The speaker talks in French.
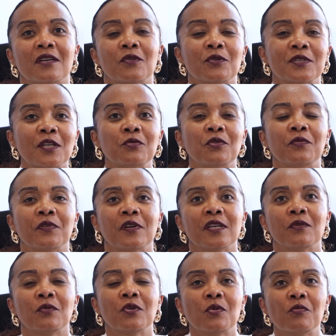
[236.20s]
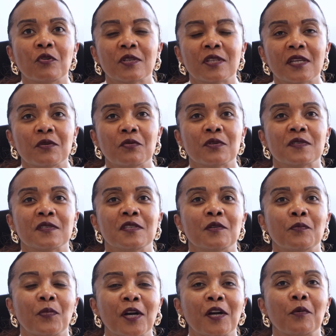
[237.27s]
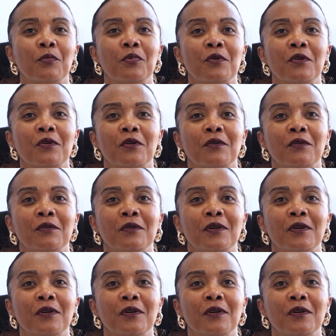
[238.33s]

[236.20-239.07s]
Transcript: que ça devrait augmenter aussi par rapport